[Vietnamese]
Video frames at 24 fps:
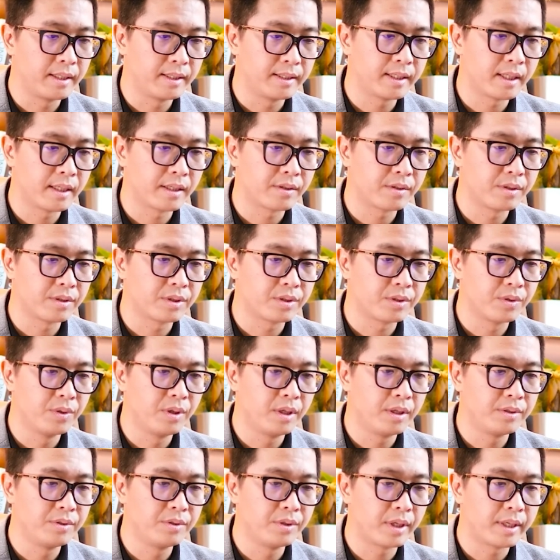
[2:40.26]
thấy rằng con số
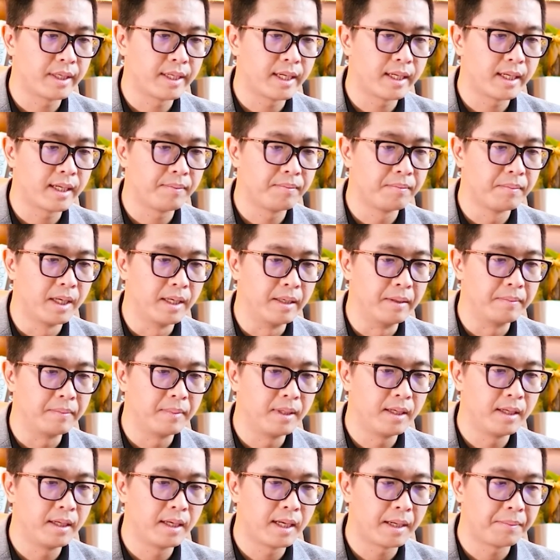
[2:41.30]
lợi nhuận đã là
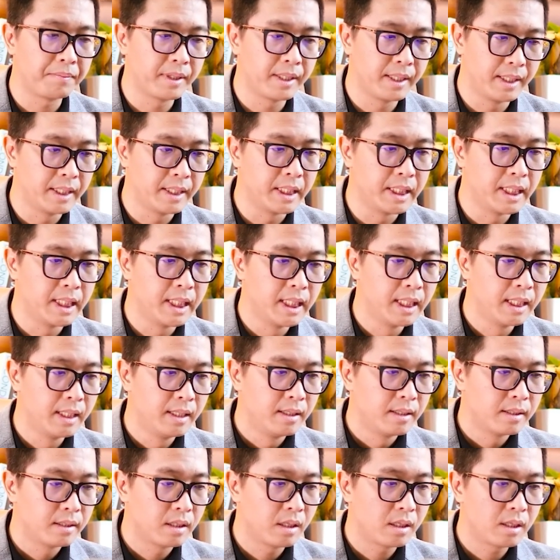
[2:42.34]
75.000
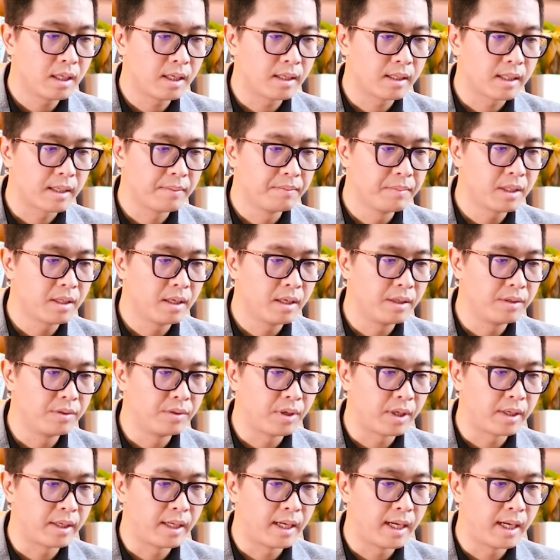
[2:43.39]
tức là cái mức lợi
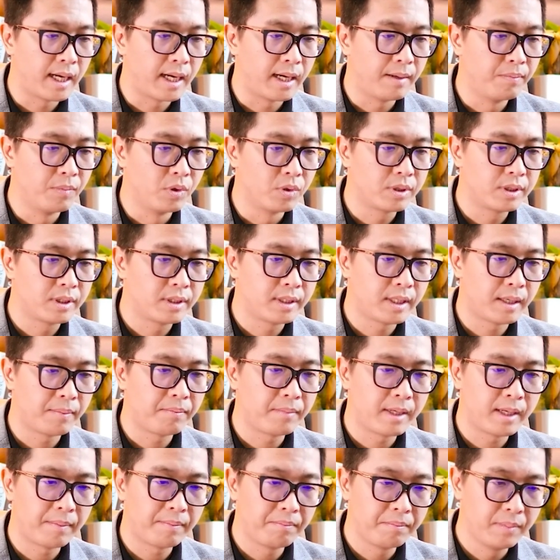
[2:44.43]
nhuận là
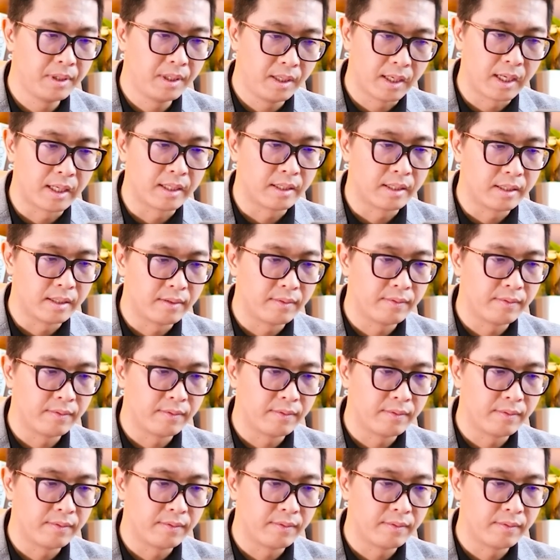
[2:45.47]
150 lần